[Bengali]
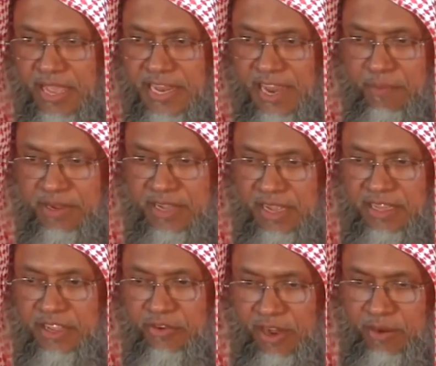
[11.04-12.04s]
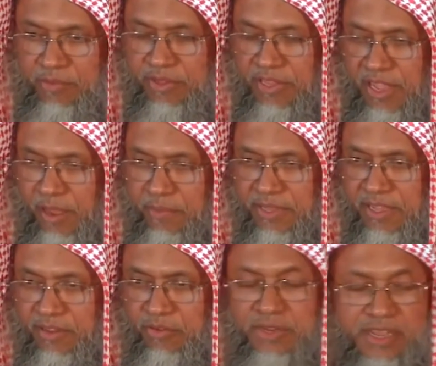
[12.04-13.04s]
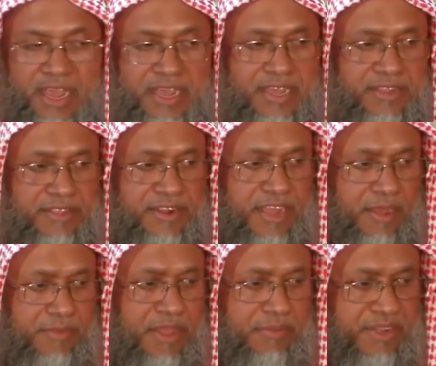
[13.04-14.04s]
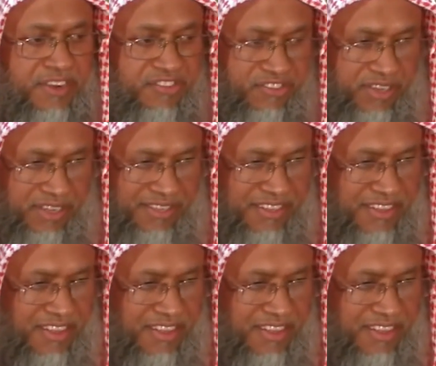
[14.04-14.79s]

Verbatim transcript: এই নামাজ আদায় করার মধ্যে আমাদের দুনিয়া আখেরাতের কামিয়াবি নিশ্চিত